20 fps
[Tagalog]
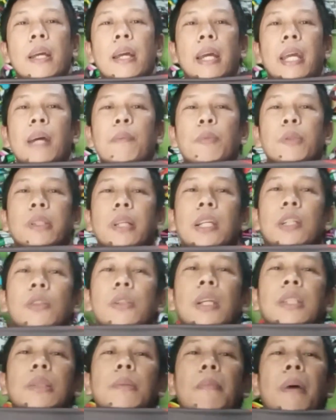Eh, puntahan nyo
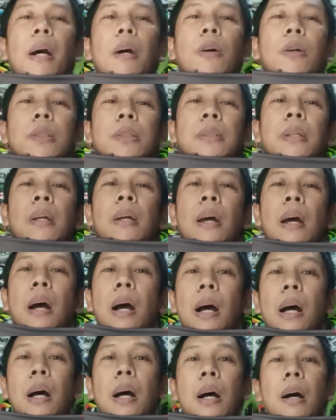din si Maos.
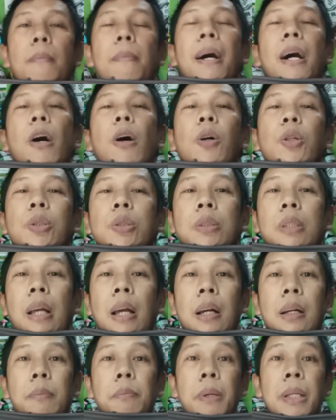Uh, Maos
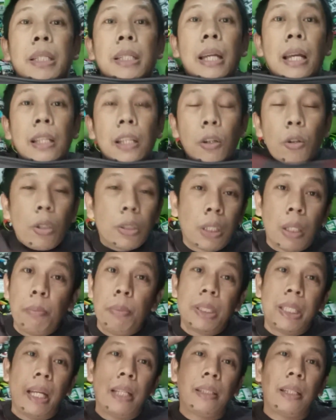ng Binyan, Laguna, San
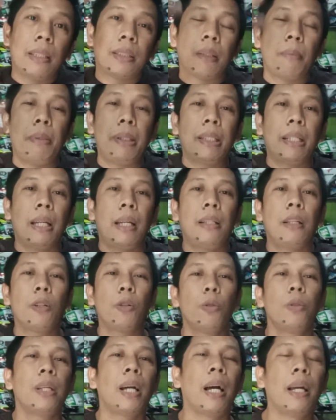Vicente sa Binyan,
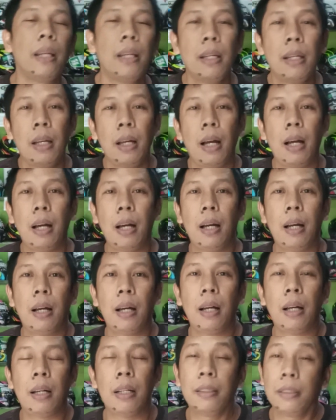Laguna.
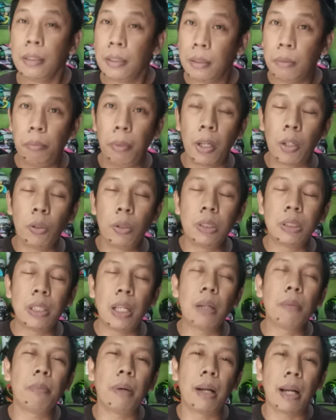Uh, meron din
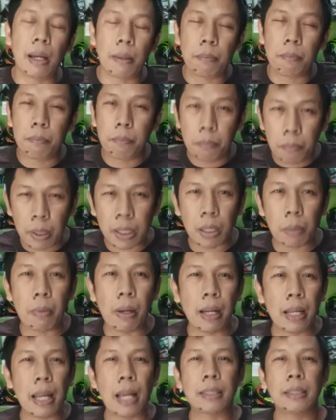silang mga ba't
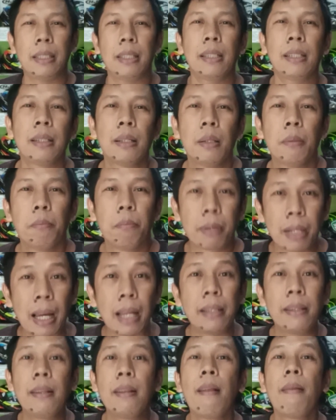ibang klaseng
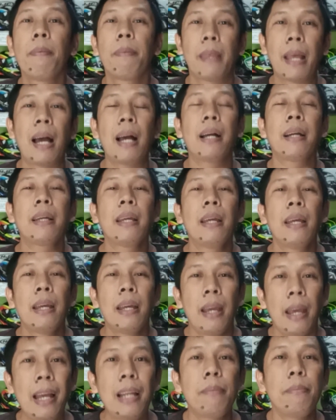brand ng
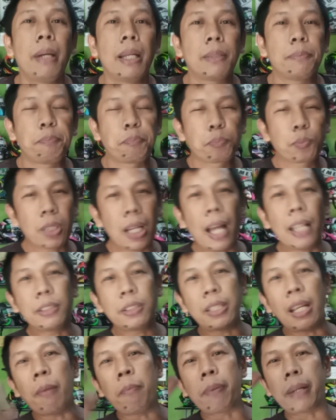helmet at
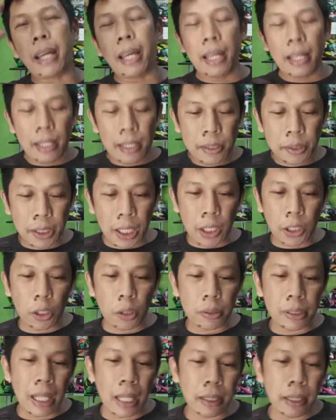syempre,
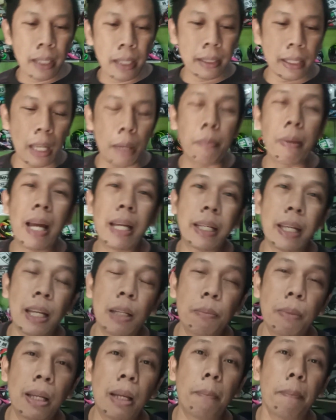shoutout natin kay Michael
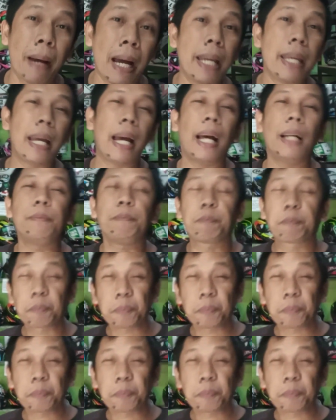Malapaya.